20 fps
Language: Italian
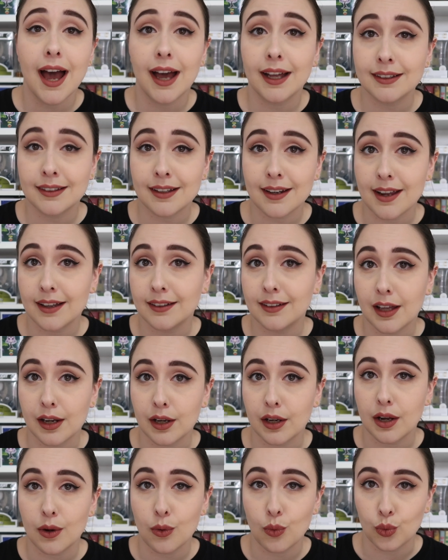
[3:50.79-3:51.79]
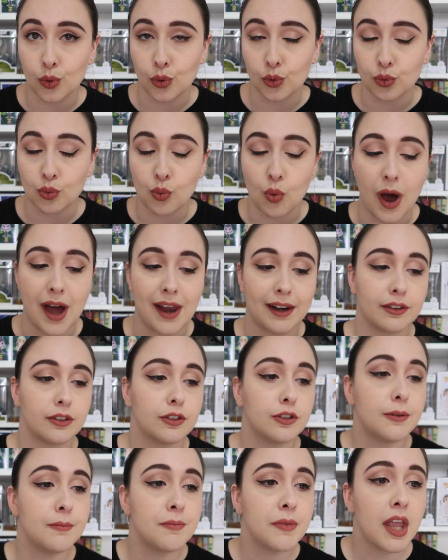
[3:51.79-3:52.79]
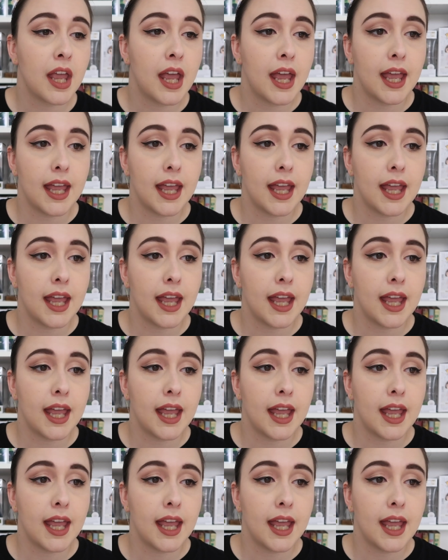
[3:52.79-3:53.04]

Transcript: andrei a dare uno sguardo.